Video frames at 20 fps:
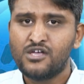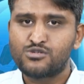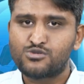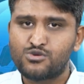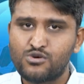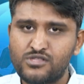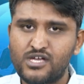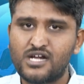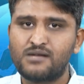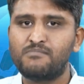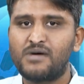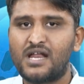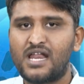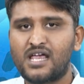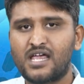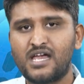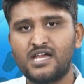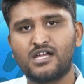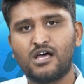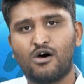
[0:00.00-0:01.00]
సో దట్
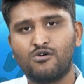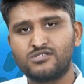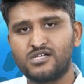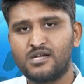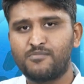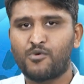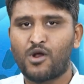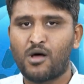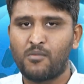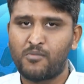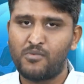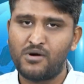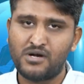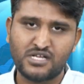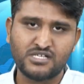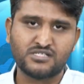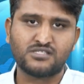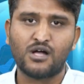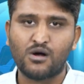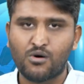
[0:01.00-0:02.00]
మనకి డౌన్ సైడ్
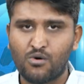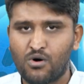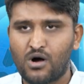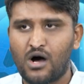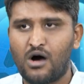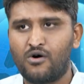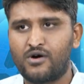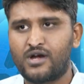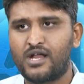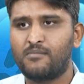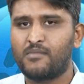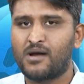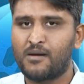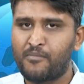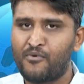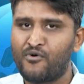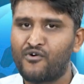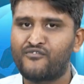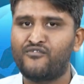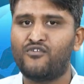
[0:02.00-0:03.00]
ప్రాబబిలిటీస్ తక్కువగా ఉంటాయి మన
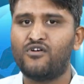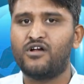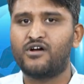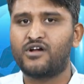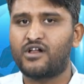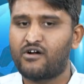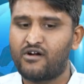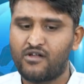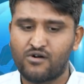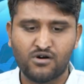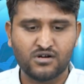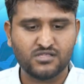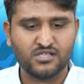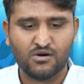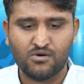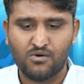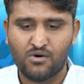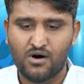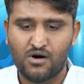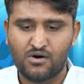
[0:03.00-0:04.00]
పోర్ట్ఫోలియో డ్రావడం కూడా
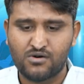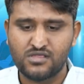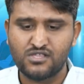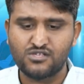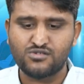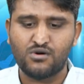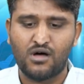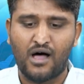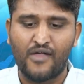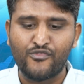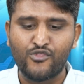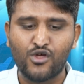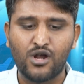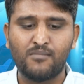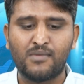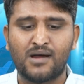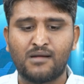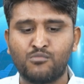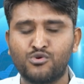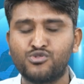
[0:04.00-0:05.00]
తక్కువగా ఉంటుంది సో
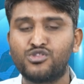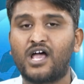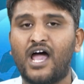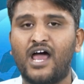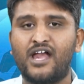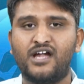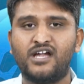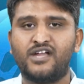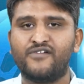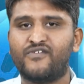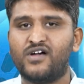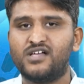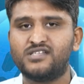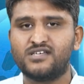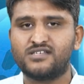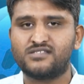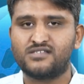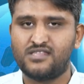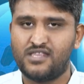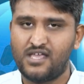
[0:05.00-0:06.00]
అందులో మనం ముందుగా ఐడెంటిఫై
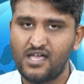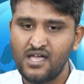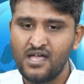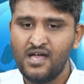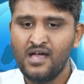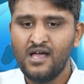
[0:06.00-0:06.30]
చేసింది